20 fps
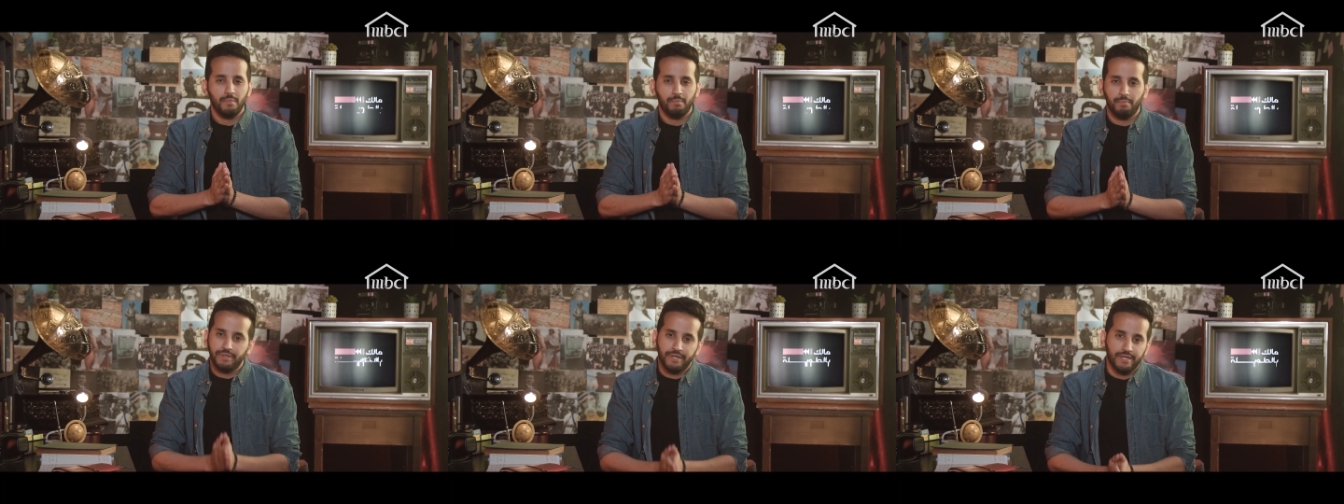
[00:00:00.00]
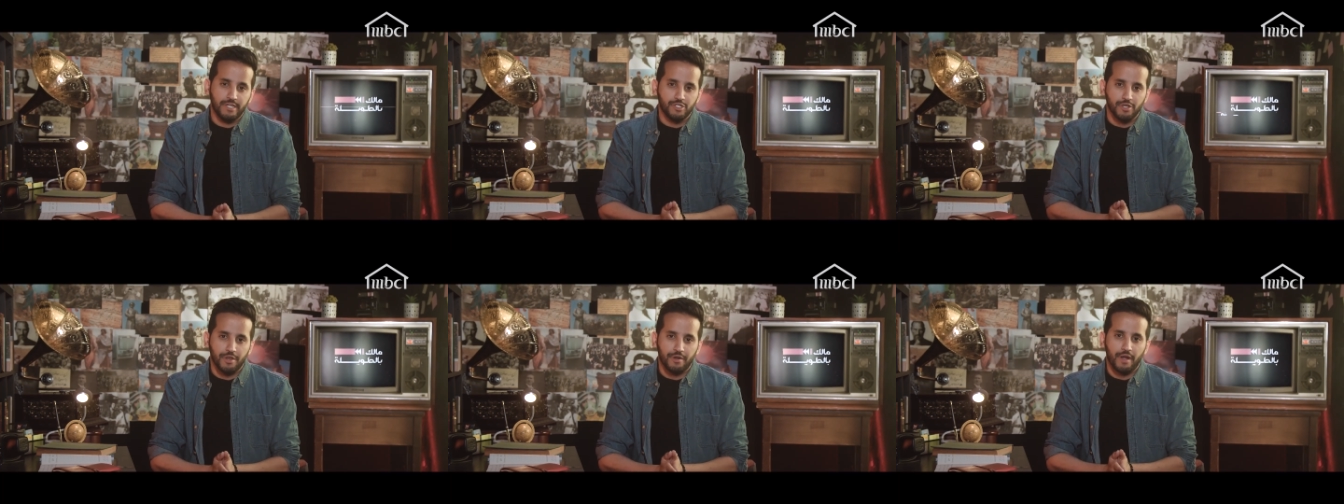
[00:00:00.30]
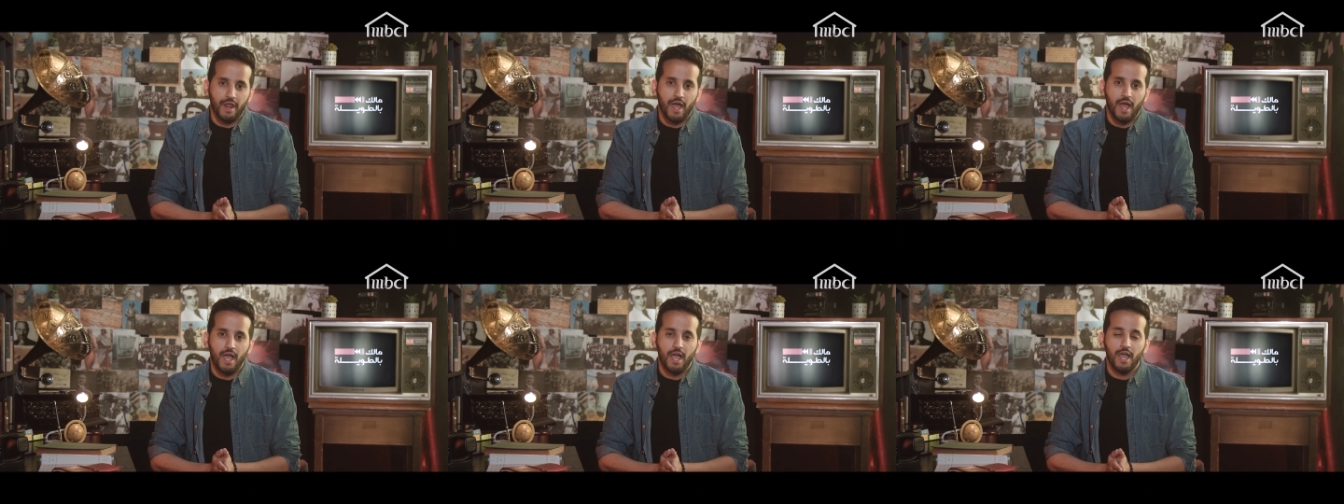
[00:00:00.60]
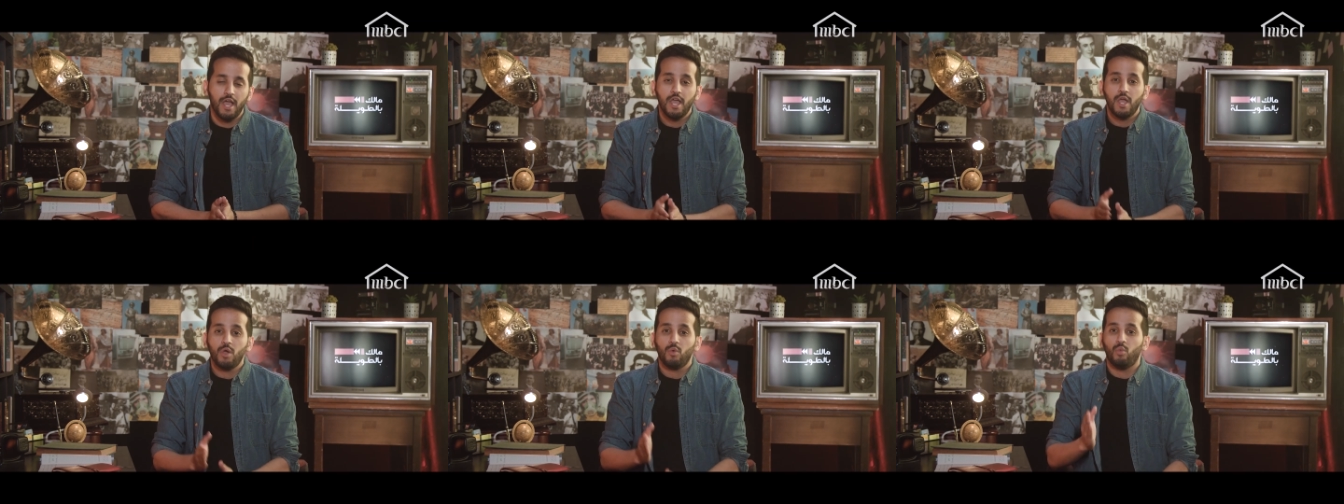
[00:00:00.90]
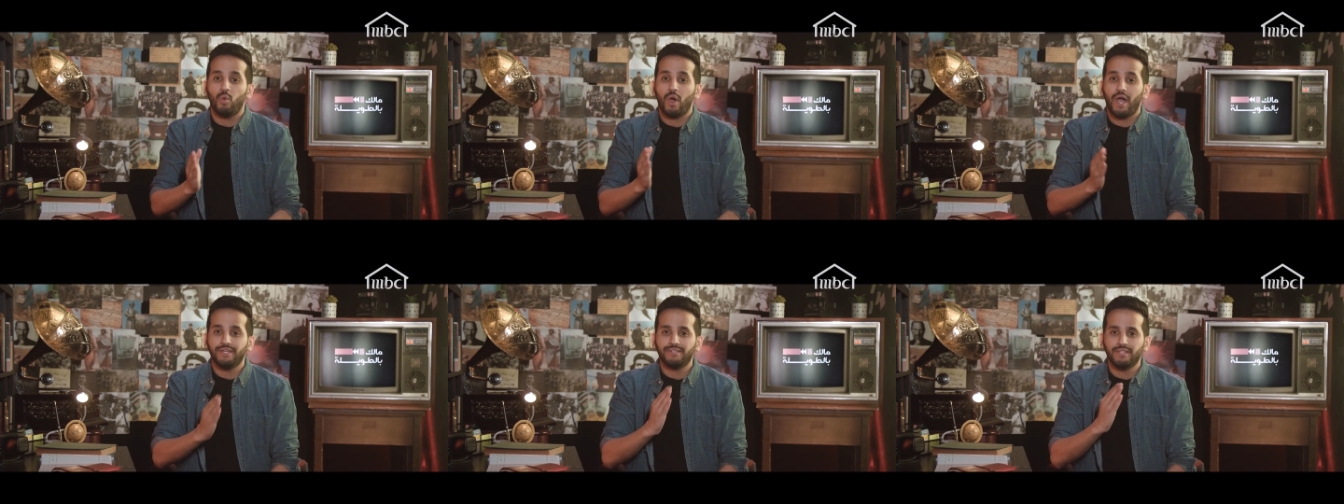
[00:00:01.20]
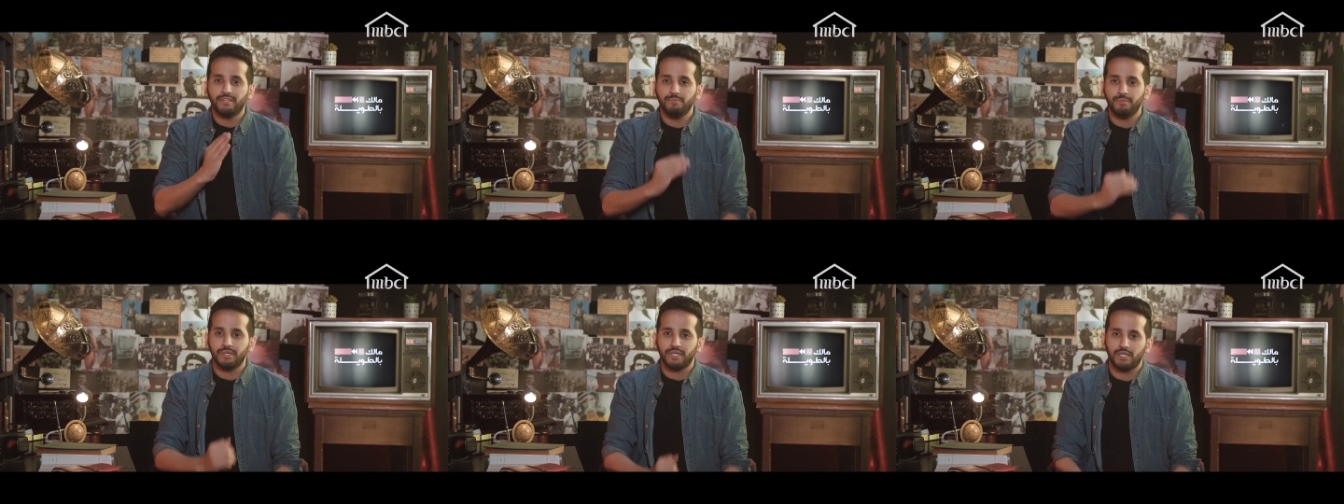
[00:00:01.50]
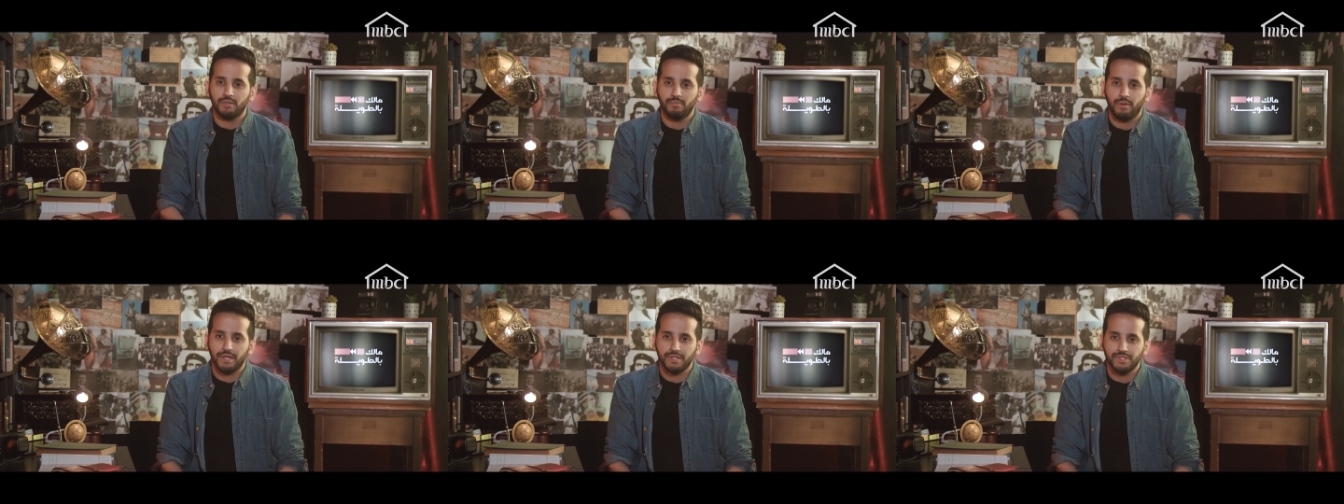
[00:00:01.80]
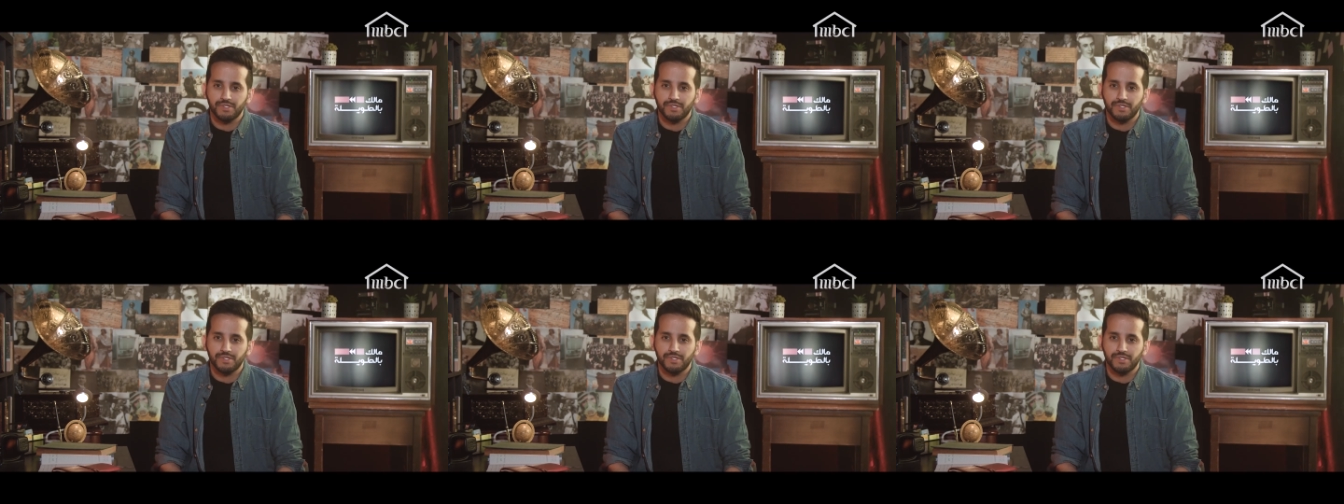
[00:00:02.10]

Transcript: بن الجراح وعدد من كبار